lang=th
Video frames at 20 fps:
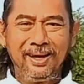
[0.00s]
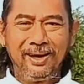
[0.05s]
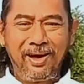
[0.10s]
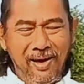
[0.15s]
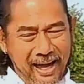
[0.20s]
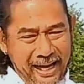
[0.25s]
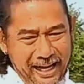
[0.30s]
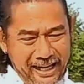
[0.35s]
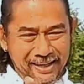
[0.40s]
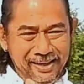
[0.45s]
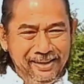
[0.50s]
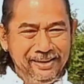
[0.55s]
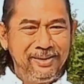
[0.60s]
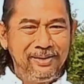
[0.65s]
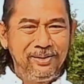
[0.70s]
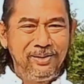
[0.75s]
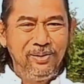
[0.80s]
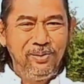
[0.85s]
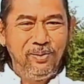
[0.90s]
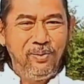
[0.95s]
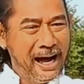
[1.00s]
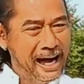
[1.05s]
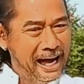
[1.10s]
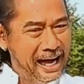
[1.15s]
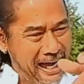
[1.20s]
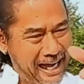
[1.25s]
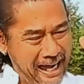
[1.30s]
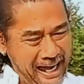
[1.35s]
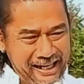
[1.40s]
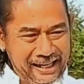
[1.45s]
ก็เห็นว่า
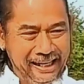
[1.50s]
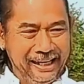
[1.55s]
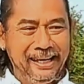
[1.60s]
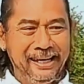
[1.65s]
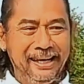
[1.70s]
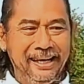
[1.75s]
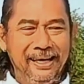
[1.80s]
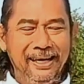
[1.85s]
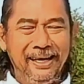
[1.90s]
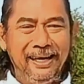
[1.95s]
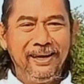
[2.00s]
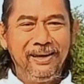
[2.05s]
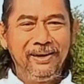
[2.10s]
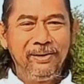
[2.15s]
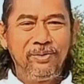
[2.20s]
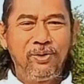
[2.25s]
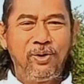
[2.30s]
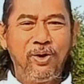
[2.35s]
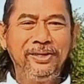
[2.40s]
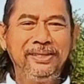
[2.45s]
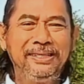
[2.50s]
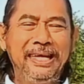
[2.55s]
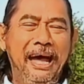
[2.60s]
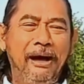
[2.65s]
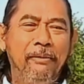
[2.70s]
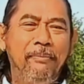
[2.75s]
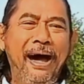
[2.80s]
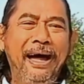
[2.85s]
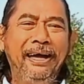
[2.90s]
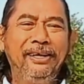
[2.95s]
ไอคนแจ
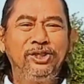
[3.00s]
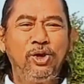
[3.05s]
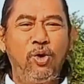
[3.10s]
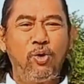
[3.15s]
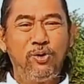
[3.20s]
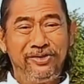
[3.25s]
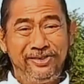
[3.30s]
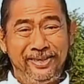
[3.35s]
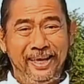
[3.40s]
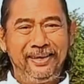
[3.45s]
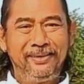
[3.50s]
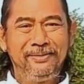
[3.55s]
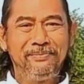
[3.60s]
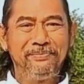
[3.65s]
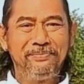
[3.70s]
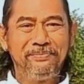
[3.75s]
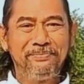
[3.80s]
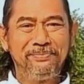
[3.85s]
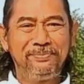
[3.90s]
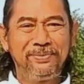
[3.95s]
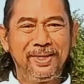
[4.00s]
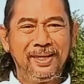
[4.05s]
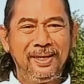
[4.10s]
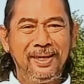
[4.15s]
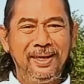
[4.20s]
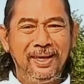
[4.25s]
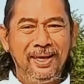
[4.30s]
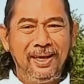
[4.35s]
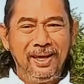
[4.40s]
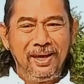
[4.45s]
กไพ่ส่งซิก
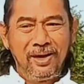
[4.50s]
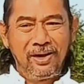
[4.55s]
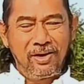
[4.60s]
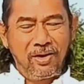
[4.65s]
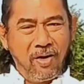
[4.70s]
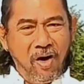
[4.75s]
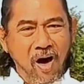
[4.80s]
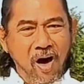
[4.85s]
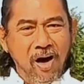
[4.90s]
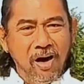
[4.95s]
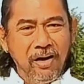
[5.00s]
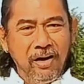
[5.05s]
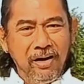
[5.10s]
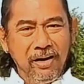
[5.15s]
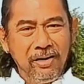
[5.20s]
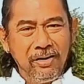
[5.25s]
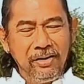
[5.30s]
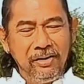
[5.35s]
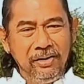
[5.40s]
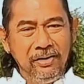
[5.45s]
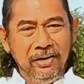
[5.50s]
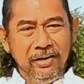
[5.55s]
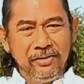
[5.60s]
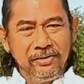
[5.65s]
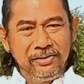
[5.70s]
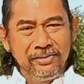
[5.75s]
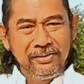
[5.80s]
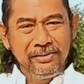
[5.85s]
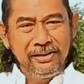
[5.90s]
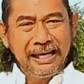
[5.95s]
ก็
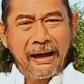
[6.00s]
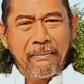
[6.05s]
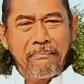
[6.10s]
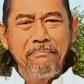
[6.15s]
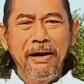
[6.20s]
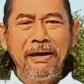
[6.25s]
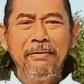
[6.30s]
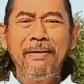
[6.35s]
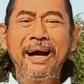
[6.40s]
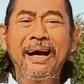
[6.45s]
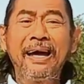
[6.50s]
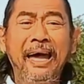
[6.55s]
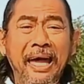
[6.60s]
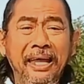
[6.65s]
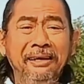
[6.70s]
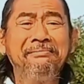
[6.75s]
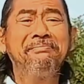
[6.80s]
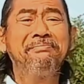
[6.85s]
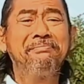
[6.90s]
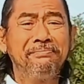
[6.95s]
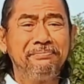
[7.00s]
จับมันมาเค้น